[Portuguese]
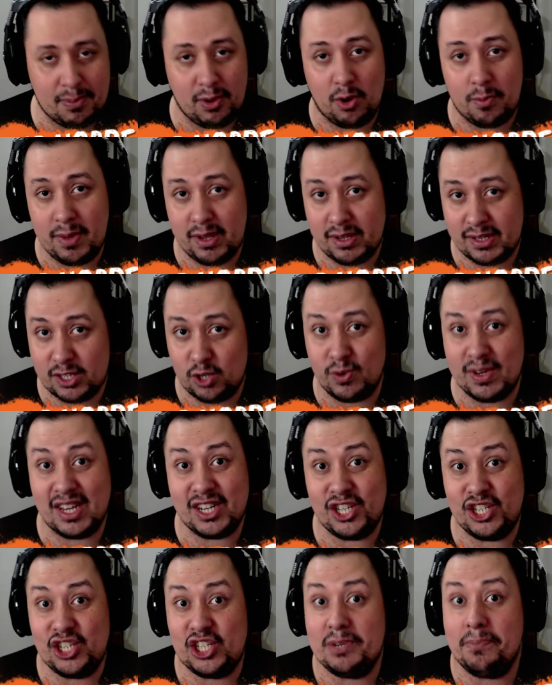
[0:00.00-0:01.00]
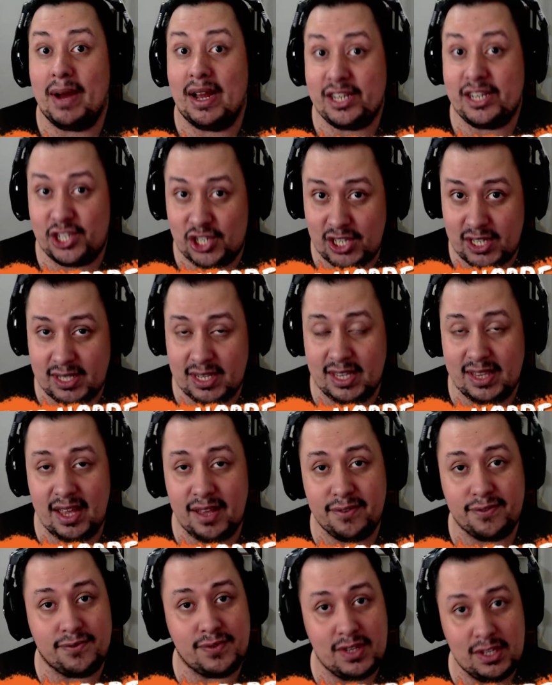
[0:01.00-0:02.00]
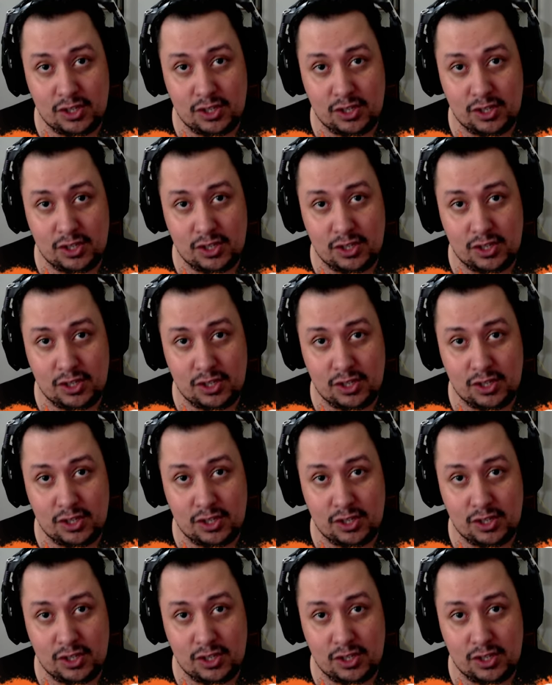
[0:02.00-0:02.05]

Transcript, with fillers: pelo menos é o que a gente imagina, né,